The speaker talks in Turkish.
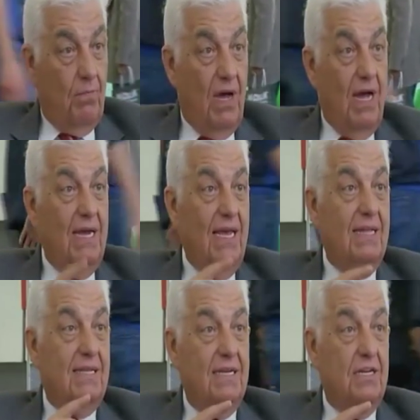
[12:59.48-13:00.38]

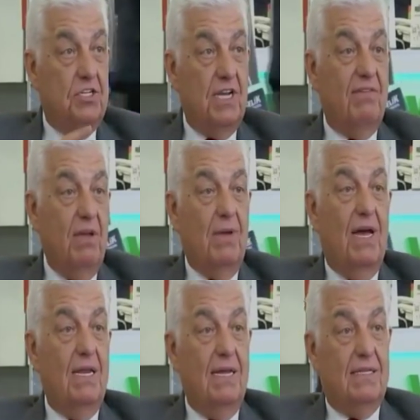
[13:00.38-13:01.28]
maliyetinin, çevre
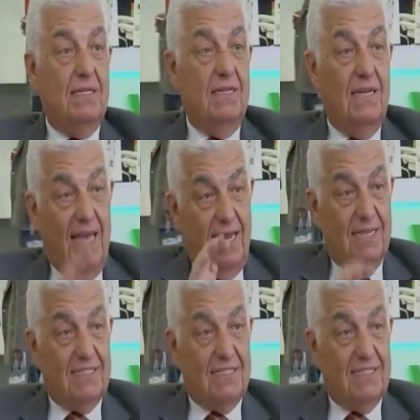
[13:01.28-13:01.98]
maliyetinin en